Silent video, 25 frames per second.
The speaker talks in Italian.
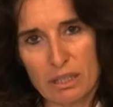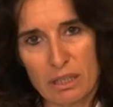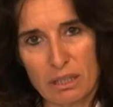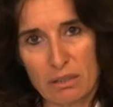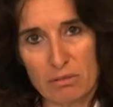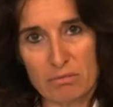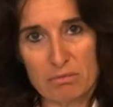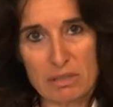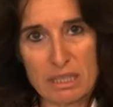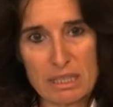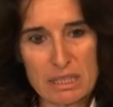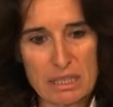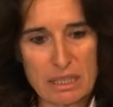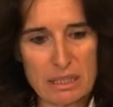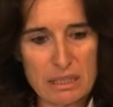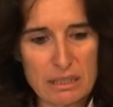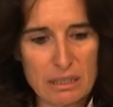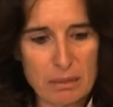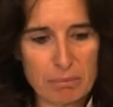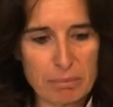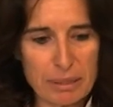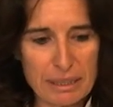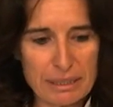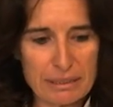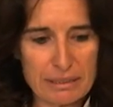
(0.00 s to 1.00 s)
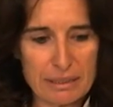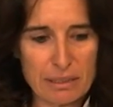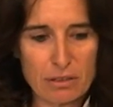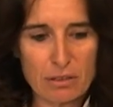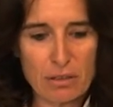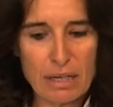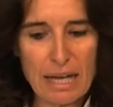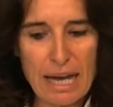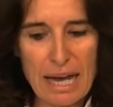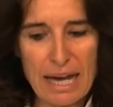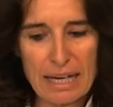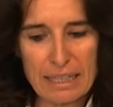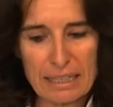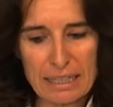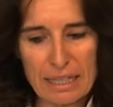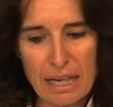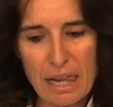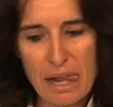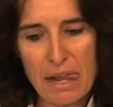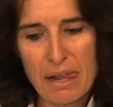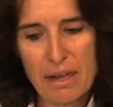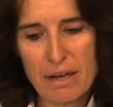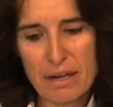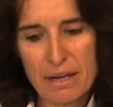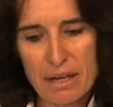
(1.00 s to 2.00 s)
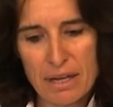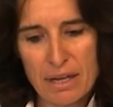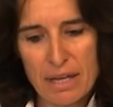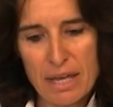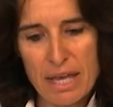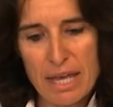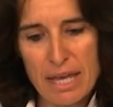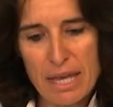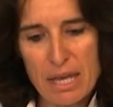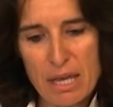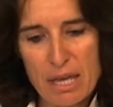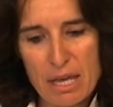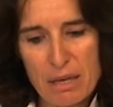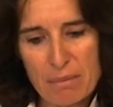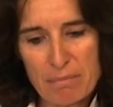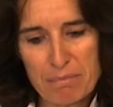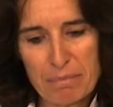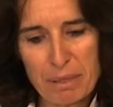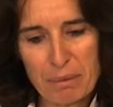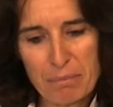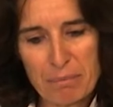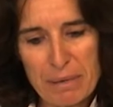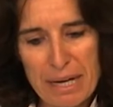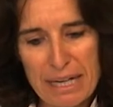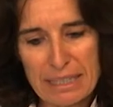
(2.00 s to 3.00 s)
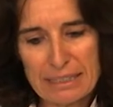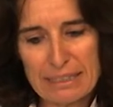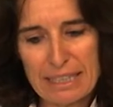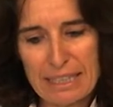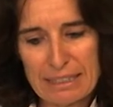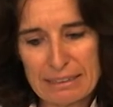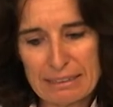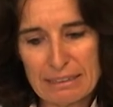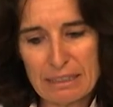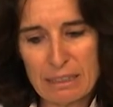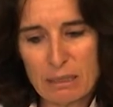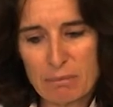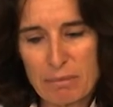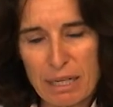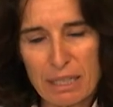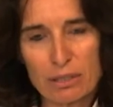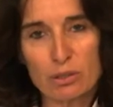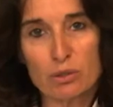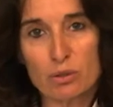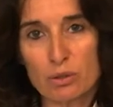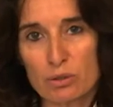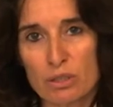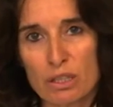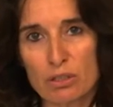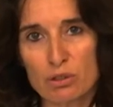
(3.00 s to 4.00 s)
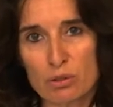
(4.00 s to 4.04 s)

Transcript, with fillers: una salita particolare, e papà ed Eddie rimangono da